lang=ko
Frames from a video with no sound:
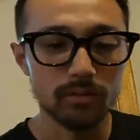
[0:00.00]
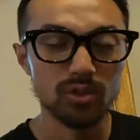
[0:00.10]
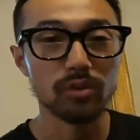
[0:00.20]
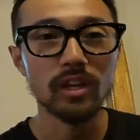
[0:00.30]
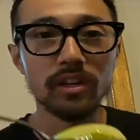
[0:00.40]

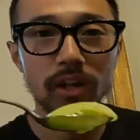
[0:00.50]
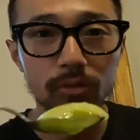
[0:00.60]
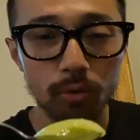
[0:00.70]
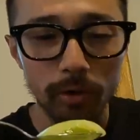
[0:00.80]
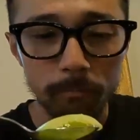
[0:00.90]
적당한
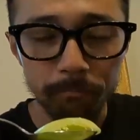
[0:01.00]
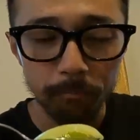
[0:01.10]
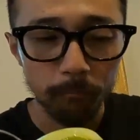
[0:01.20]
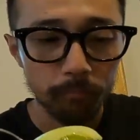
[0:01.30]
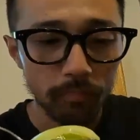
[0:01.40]
당도에
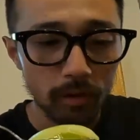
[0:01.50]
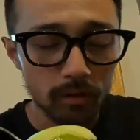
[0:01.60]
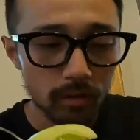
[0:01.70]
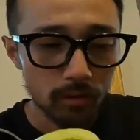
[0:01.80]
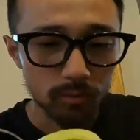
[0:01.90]

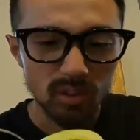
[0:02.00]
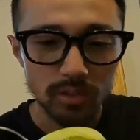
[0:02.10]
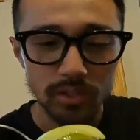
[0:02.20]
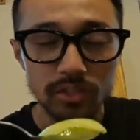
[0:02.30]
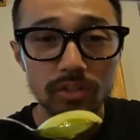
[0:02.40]

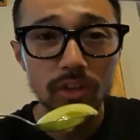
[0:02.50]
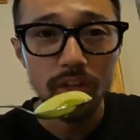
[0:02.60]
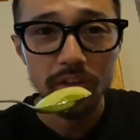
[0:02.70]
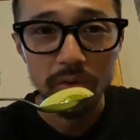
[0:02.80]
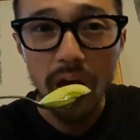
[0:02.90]
굉장히
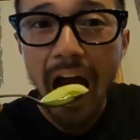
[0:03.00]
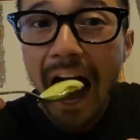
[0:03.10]
신선하네요